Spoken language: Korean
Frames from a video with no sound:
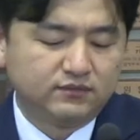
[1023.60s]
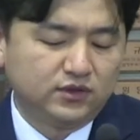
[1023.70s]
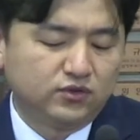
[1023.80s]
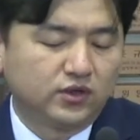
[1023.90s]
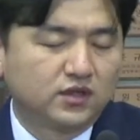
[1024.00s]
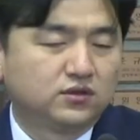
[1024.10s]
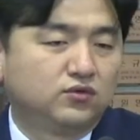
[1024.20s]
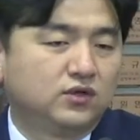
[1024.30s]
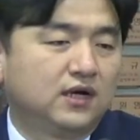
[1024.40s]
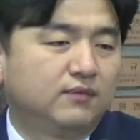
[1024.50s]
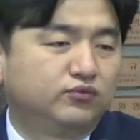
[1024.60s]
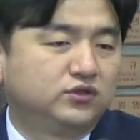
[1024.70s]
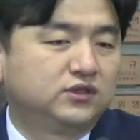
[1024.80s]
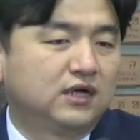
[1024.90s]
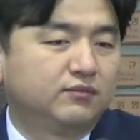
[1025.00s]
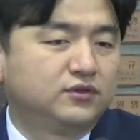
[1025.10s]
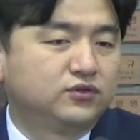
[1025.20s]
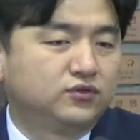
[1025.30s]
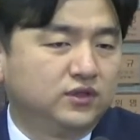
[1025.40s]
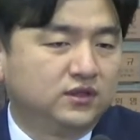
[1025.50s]
통해서도 우리가 붙잡을
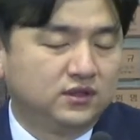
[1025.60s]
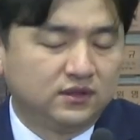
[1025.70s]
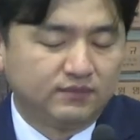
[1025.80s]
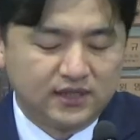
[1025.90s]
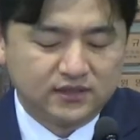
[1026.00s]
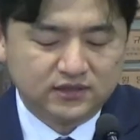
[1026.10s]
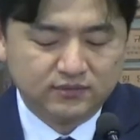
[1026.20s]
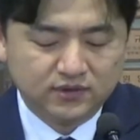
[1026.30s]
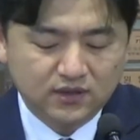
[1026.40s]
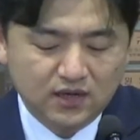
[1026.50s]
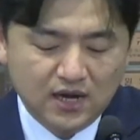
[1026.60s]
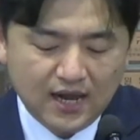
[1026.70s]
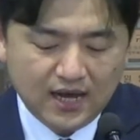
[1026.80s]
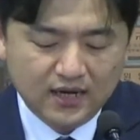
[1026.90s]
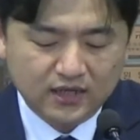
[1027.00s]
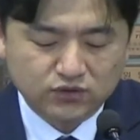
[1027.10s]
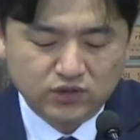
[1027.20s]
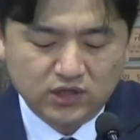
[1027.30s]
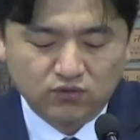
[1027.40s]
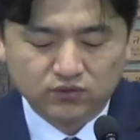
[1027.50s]
수 있는 말씀을 하나님께서
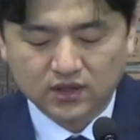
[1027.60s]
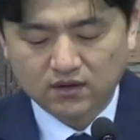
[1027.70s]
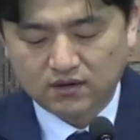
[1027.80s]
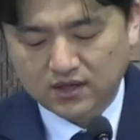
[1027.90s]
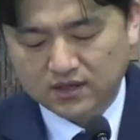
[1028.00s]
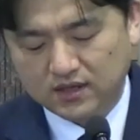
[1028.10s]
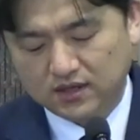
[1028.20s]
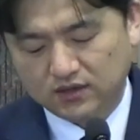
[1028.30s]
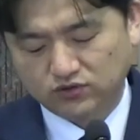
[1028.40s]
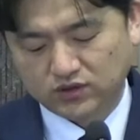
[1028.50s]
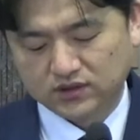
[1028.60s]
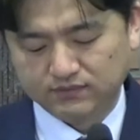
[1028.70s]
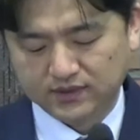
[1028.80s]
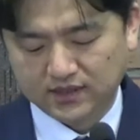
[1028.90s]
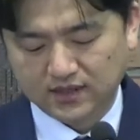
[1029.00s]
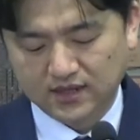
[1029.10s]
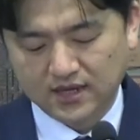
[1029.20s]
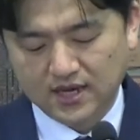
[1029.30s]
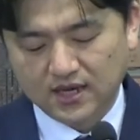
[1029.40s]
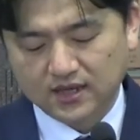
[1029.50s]
우리 가운데 허락해 주셨습니다.
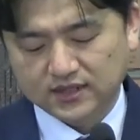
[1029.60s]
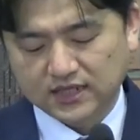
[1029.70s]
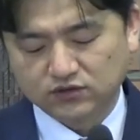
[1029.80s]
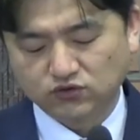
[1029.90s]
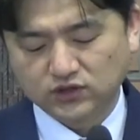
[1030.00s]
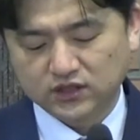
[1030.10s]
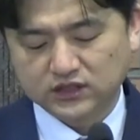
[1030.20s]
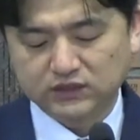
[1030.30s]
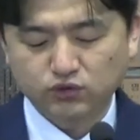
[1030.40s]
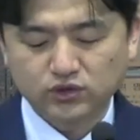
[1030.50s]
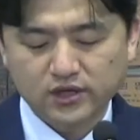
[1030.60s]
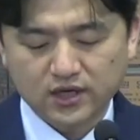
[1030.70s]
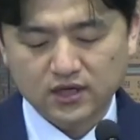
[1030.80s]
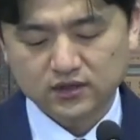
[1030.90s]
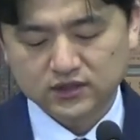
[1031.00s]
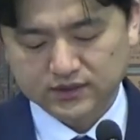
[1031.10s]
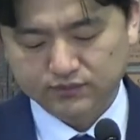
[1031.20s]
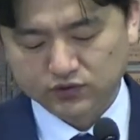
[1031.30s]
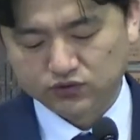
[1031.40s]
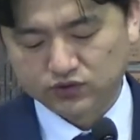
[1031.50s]
49장 15절과
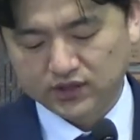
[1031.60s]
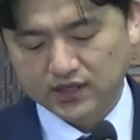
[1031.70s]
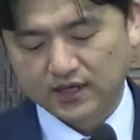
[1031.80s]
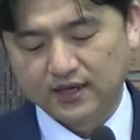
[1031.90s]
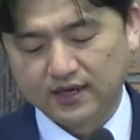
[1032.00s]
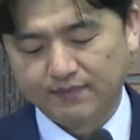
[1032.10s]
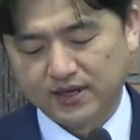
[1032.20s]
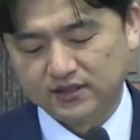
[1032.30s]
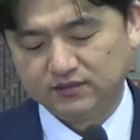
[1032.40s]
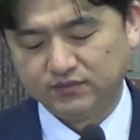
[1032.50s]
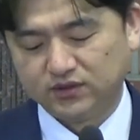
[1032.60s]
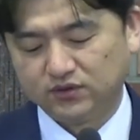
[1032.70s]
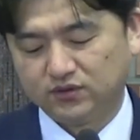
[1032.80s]
16절의 말씀이죠.